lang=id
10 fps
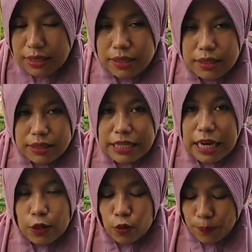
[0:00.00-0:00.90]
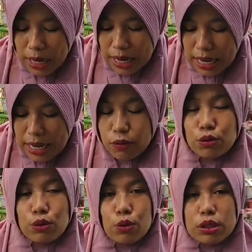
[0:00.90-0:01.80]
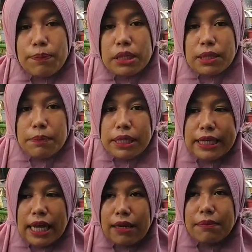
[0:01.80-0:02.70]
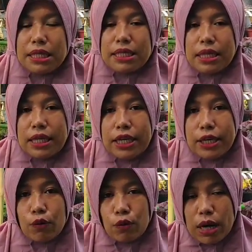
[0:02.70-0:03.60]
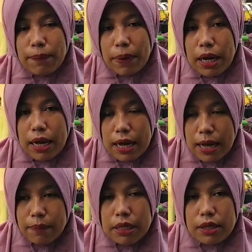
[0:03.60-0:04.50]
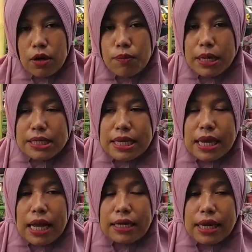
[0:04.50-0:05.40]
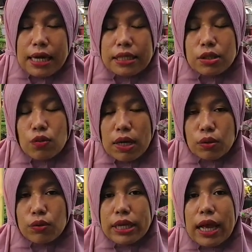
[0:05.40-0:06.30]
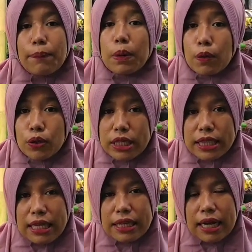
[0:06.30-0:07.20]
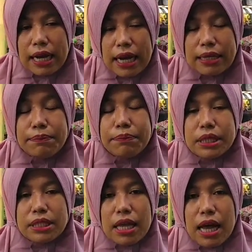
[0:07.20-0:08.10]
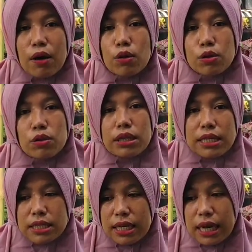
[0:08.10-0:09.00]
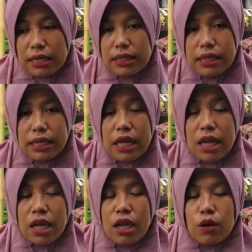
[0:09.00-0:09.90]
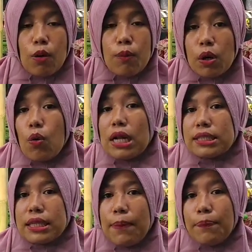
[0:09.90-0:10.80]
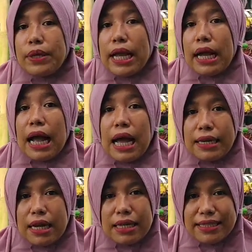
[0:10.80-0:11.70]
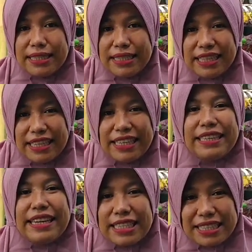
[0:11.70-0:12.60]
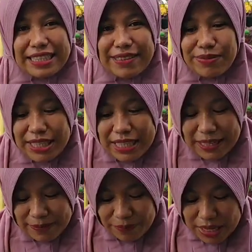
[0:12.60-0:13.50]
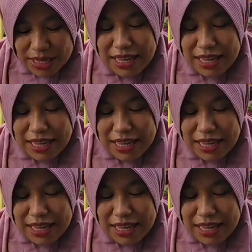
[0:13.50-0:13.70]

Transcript: e, jangan lupa untuk teman-teman yang masih kurang paham atau masih ada sesuatu yang perlu ditanyakan bisa konsultasikan di nomor WhatsApp yang ada di deskripsi.